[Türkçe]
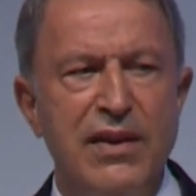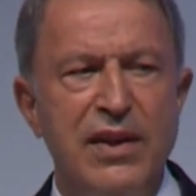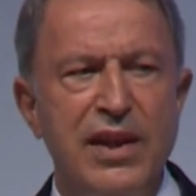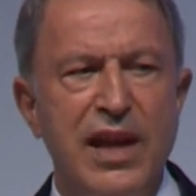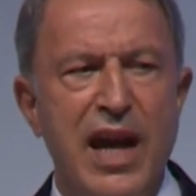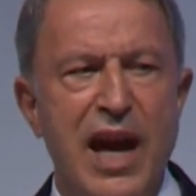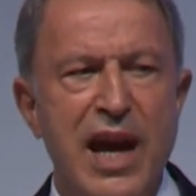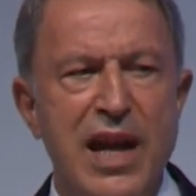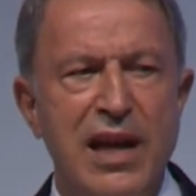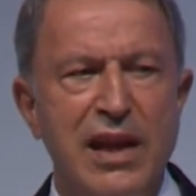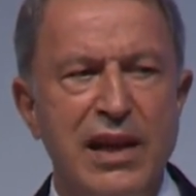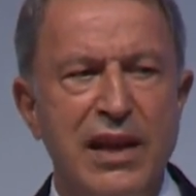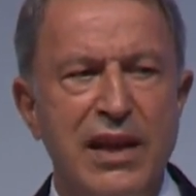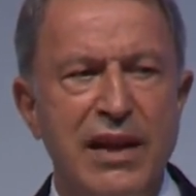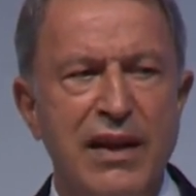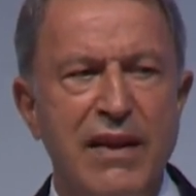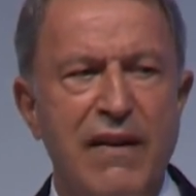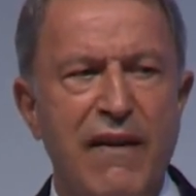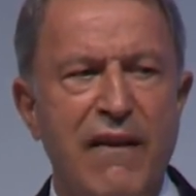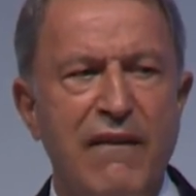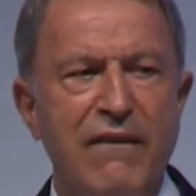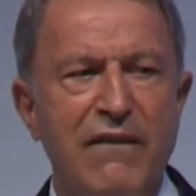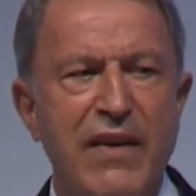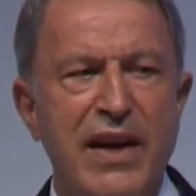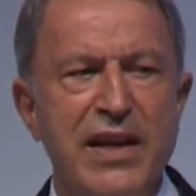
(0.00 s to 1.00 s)

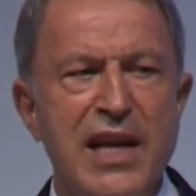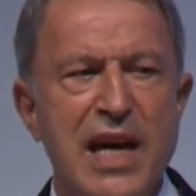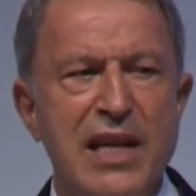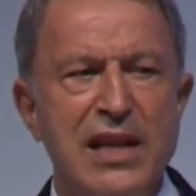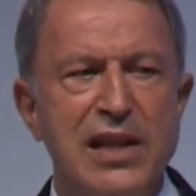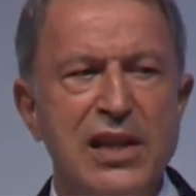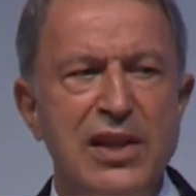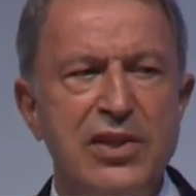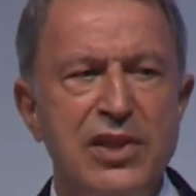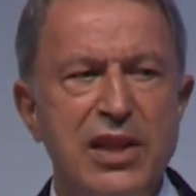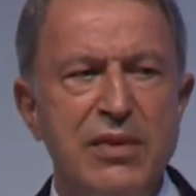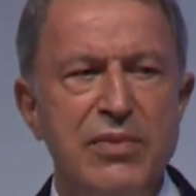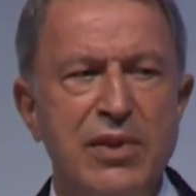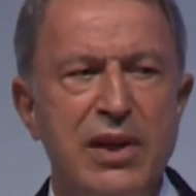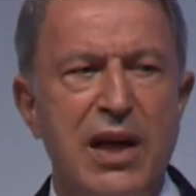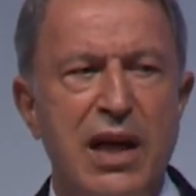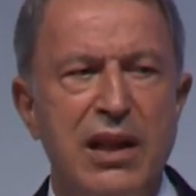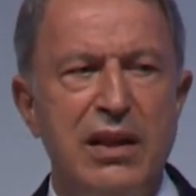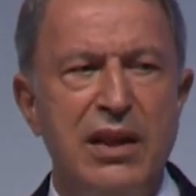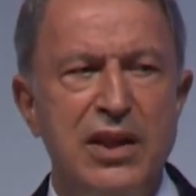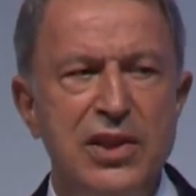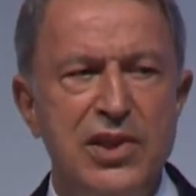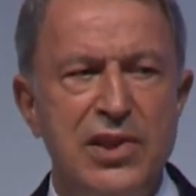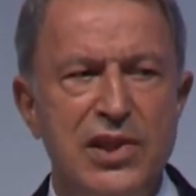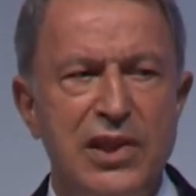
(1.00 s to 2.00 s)
yerli ve yenilikçi bir
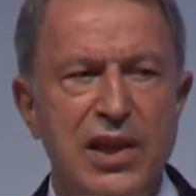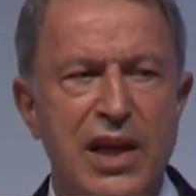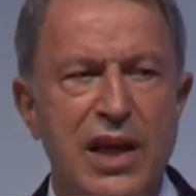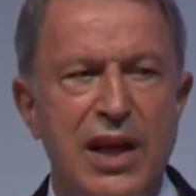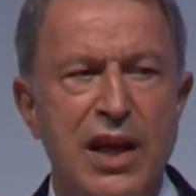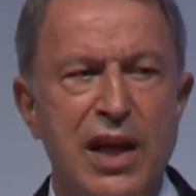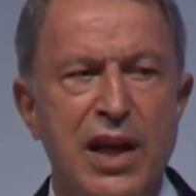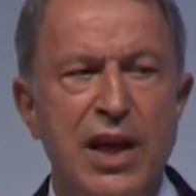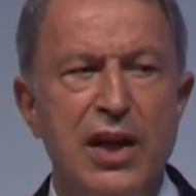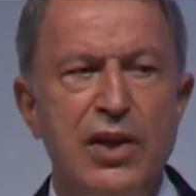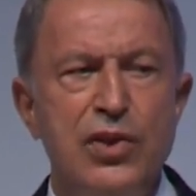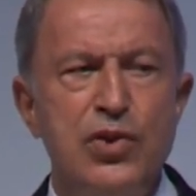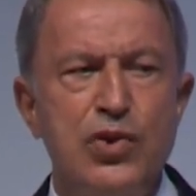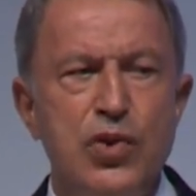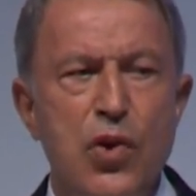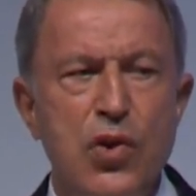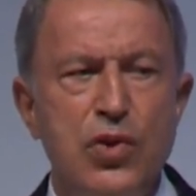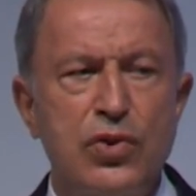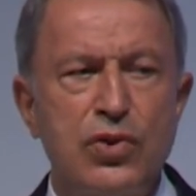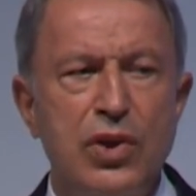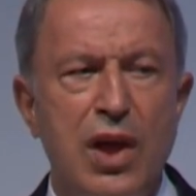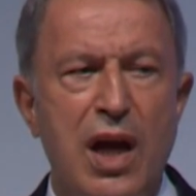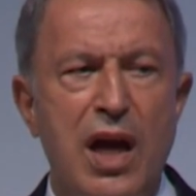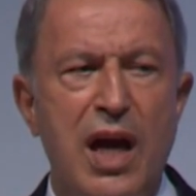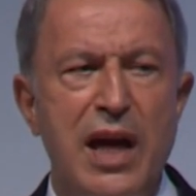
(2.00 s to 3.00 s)
anlayışla
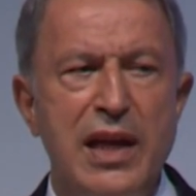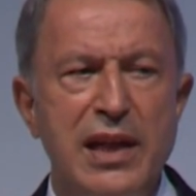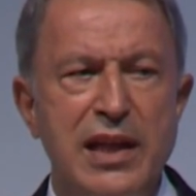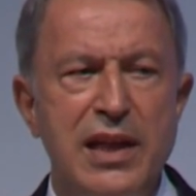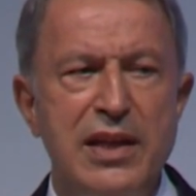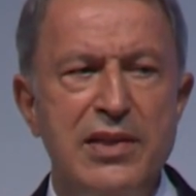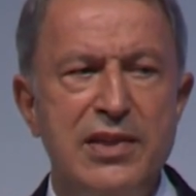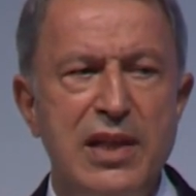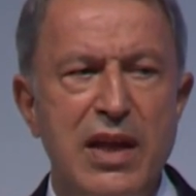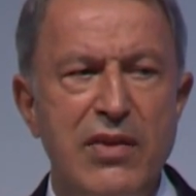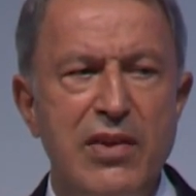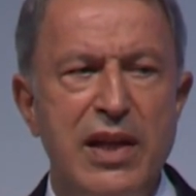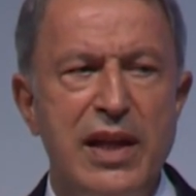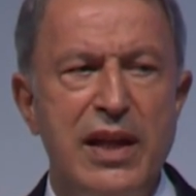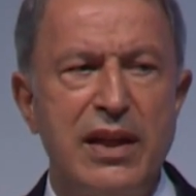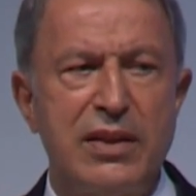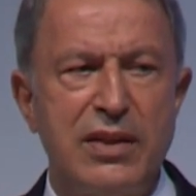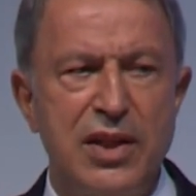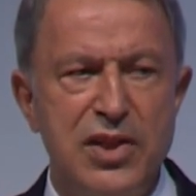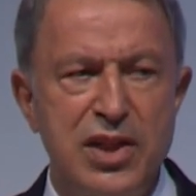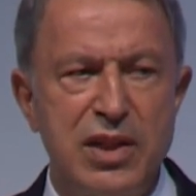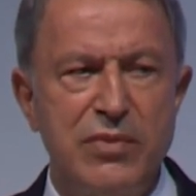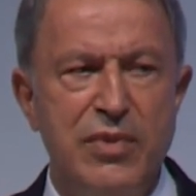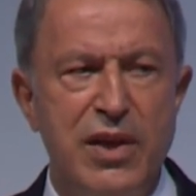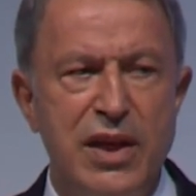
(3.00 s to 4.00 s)
çok daha ileri seviyelere
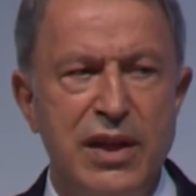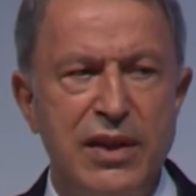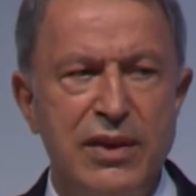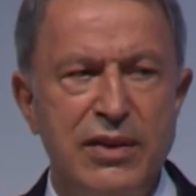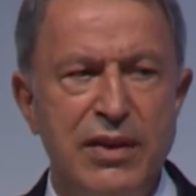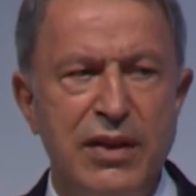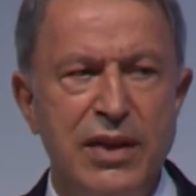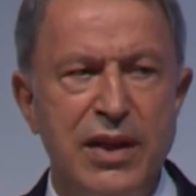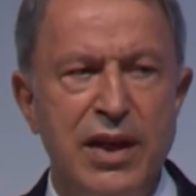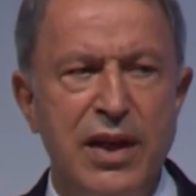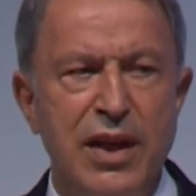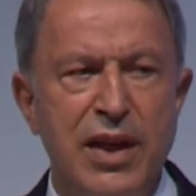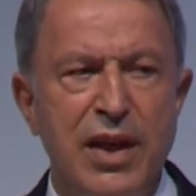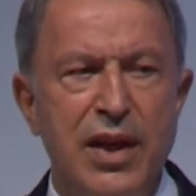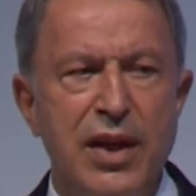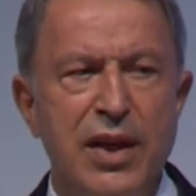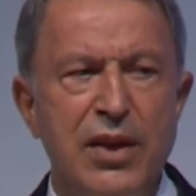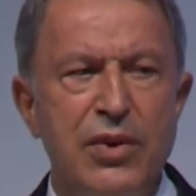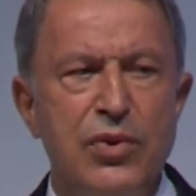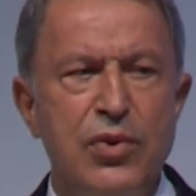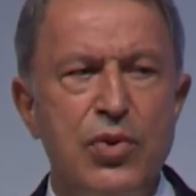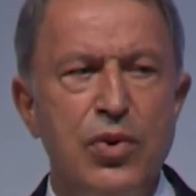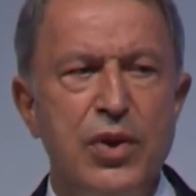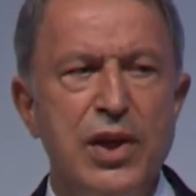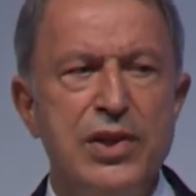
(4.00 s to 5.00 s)
taşımak,
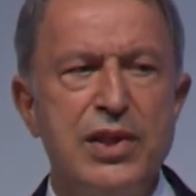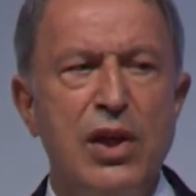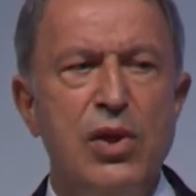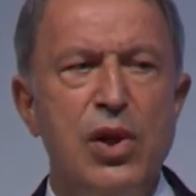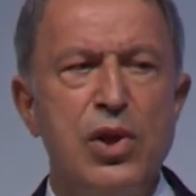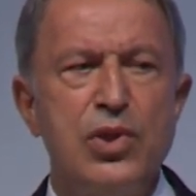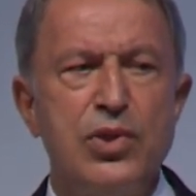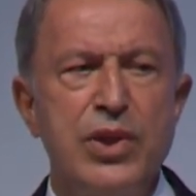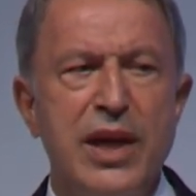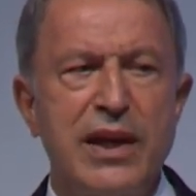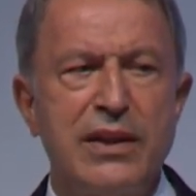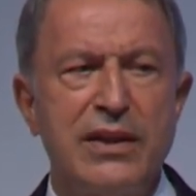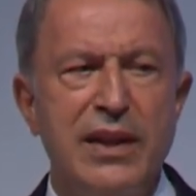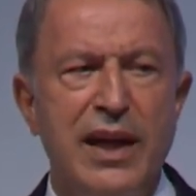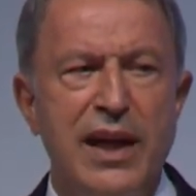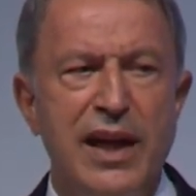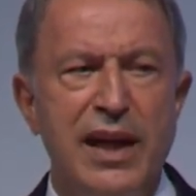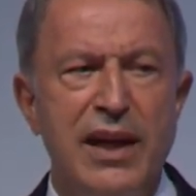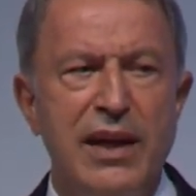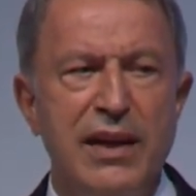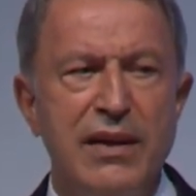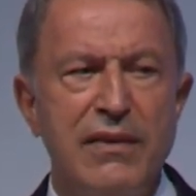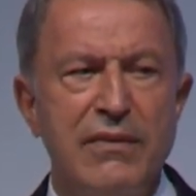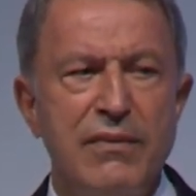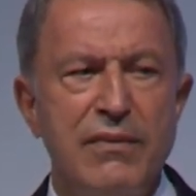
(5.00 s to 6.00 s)
küresel ölçekte